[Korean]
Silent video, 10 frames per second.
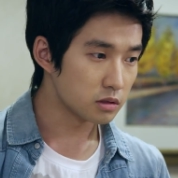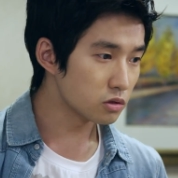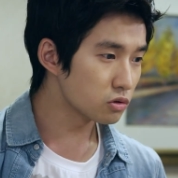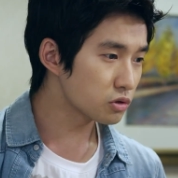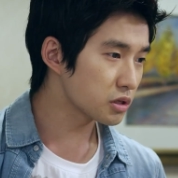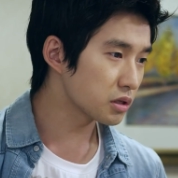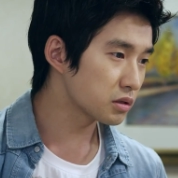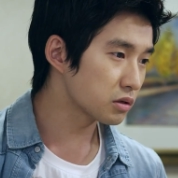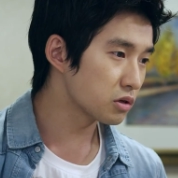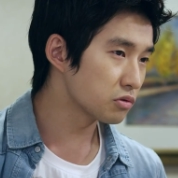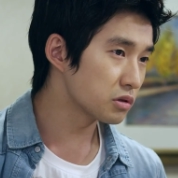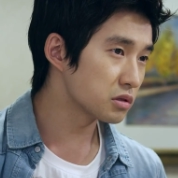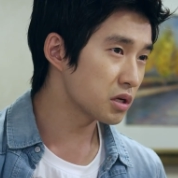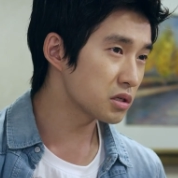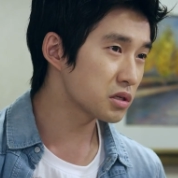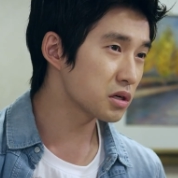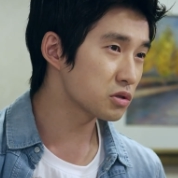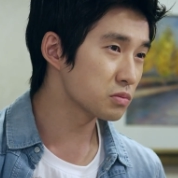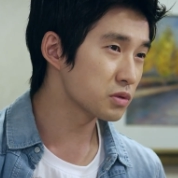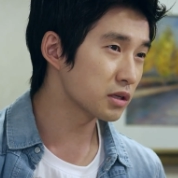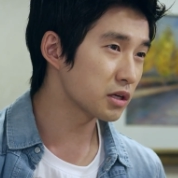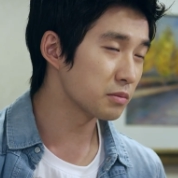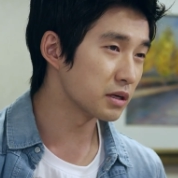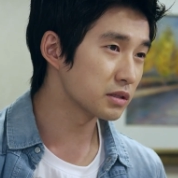진성욱 씨 같은 경우에는 세치가 좀 상당히